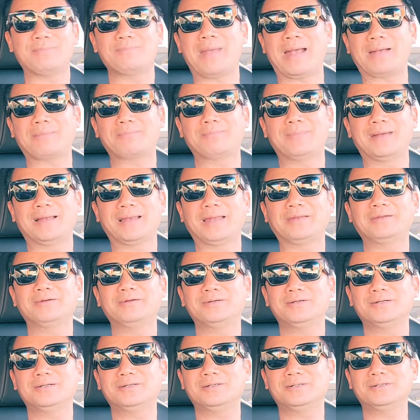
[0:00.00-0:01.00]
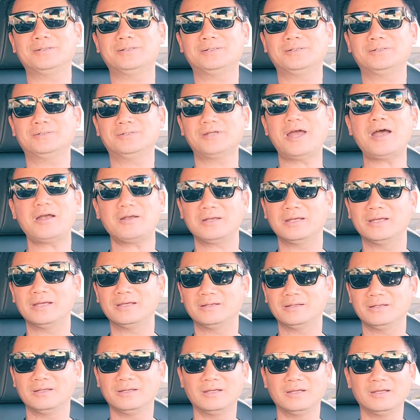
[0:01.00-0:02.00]
mặt mà lại đưa đất
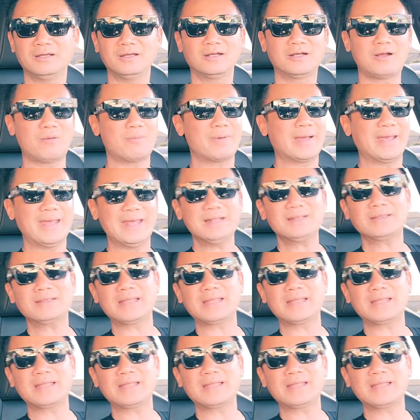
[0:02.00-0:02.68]
không có hiến